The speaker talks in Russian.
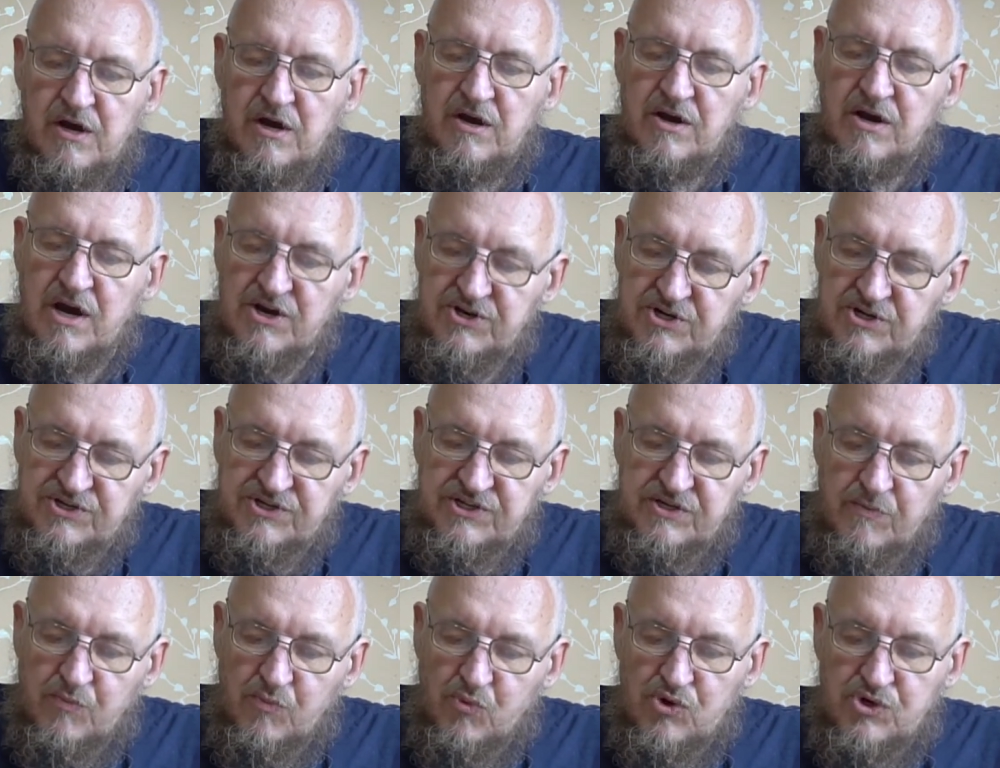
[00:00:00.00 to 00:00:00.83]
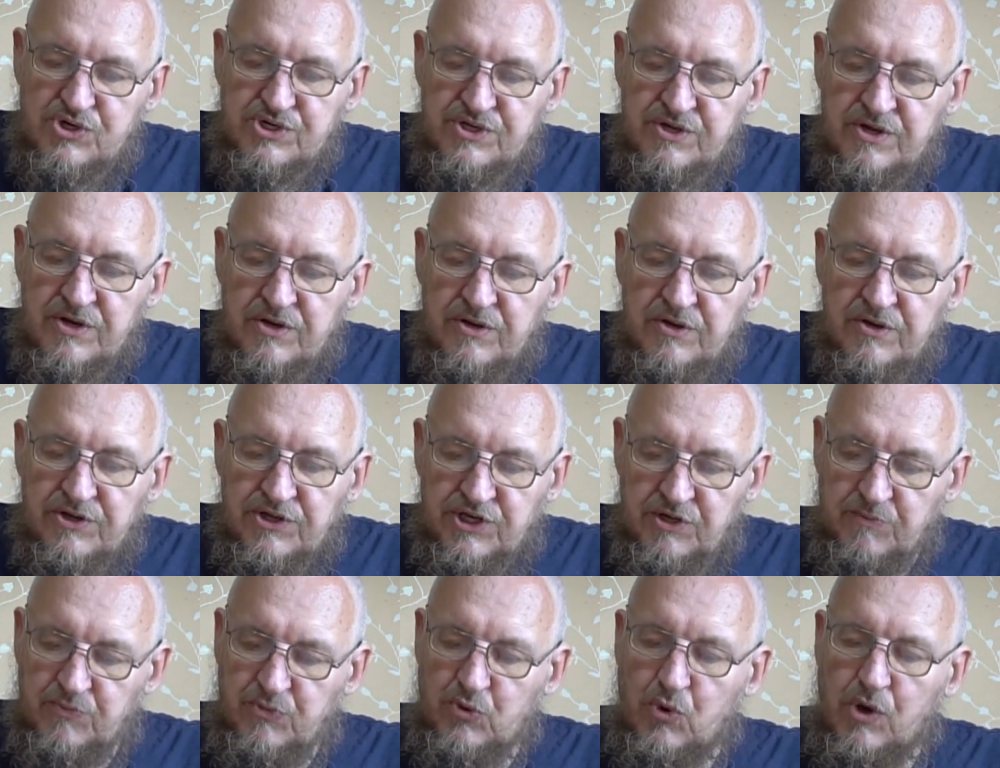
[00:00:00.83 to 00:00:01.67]
Кажется, можно
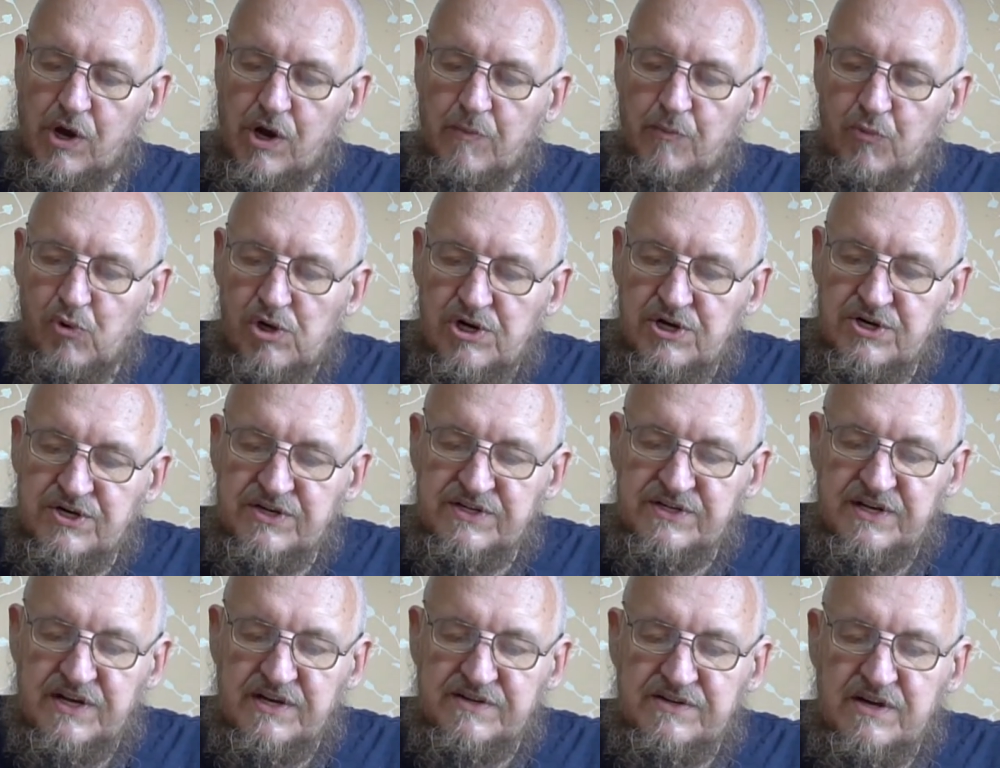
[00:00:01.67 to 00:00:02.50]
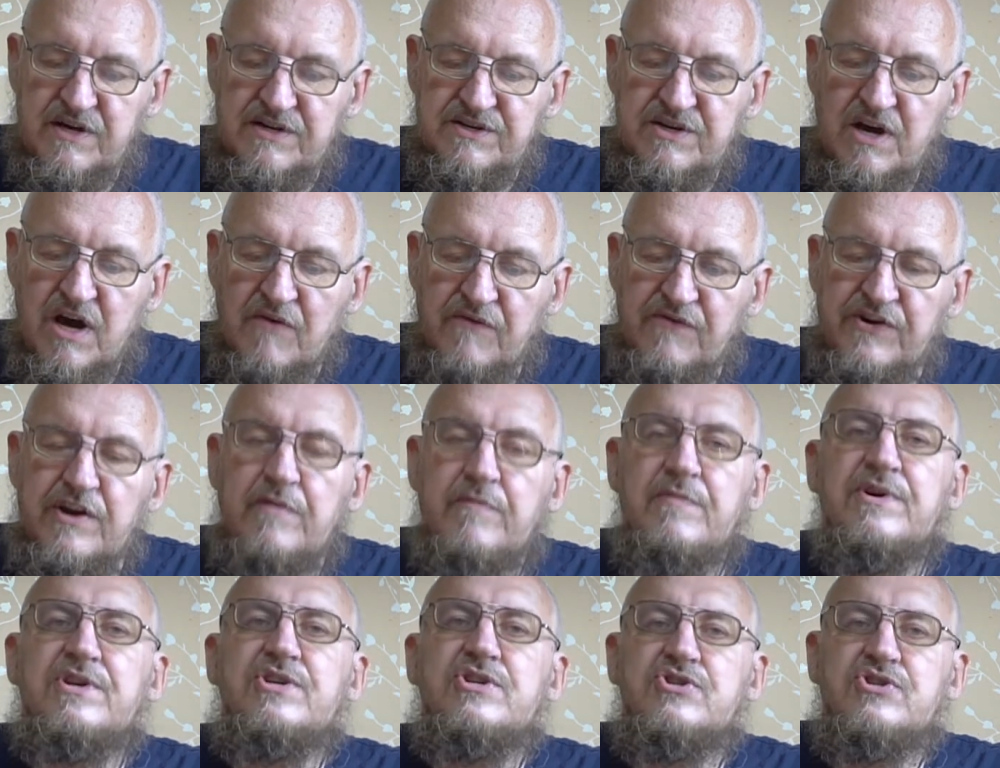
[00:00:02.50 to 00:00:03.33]
немного больше сказать о
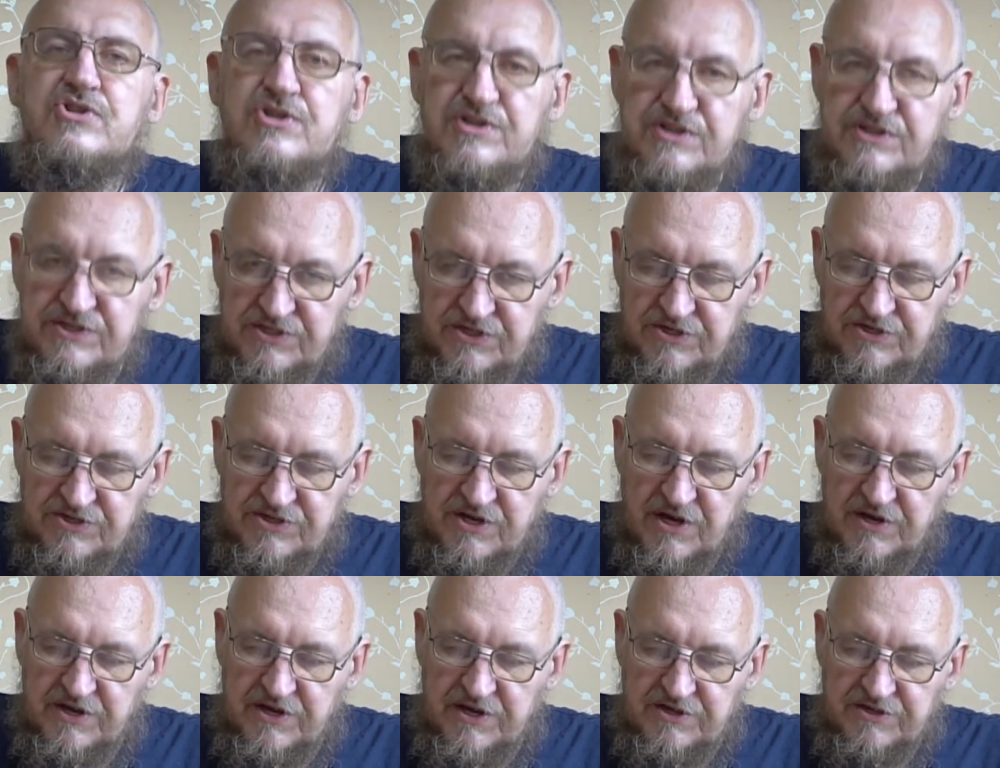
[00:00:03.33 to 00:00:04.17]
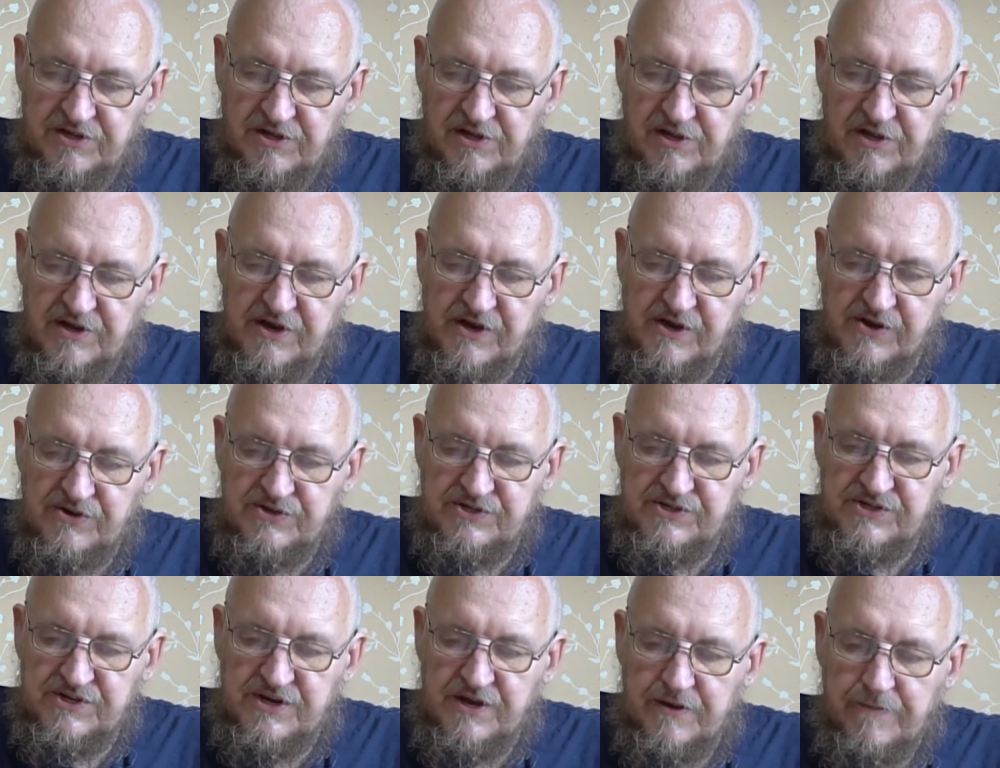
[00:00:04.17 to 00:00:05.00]
времени жизни Диогена
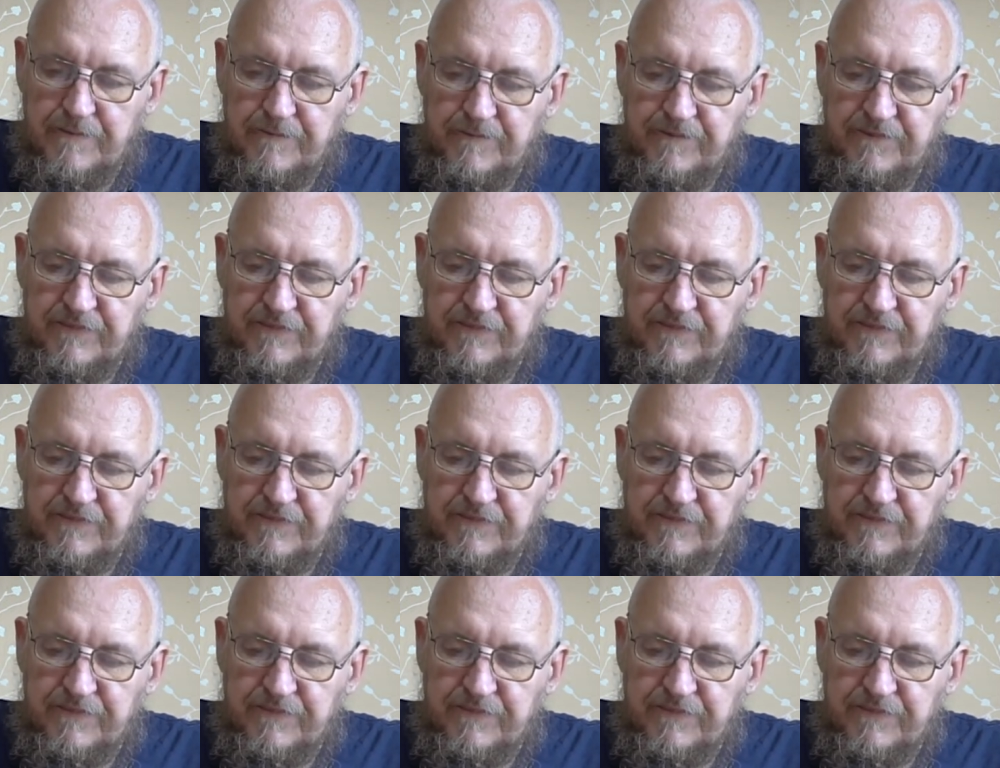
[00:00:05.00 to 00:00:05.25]
Лаэрция.